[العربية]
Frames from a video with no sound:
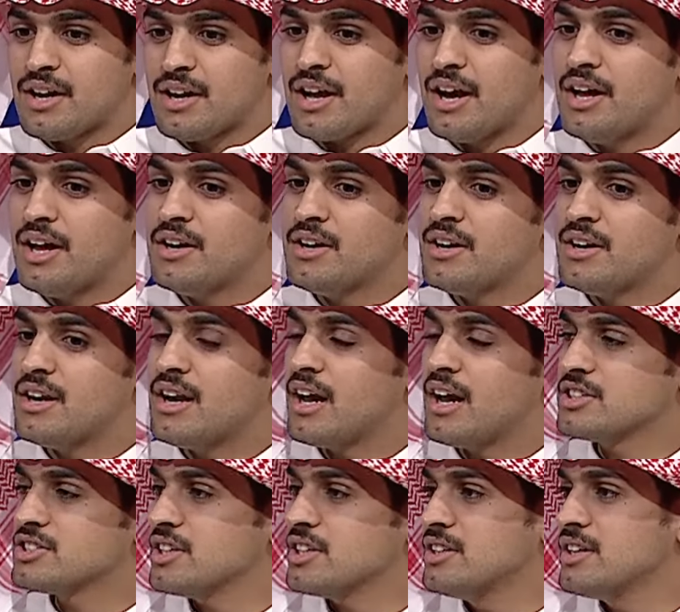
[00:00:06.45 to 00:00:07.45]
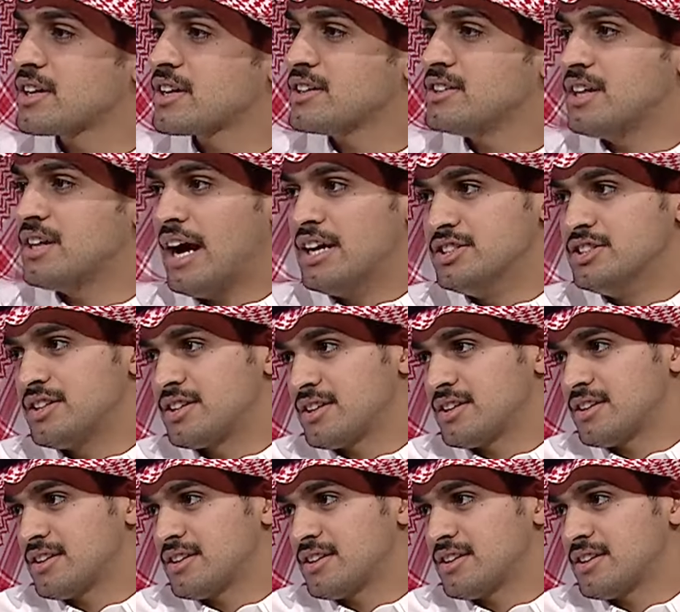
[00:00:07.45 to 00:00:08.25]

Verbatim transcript: كان له صديق تاجر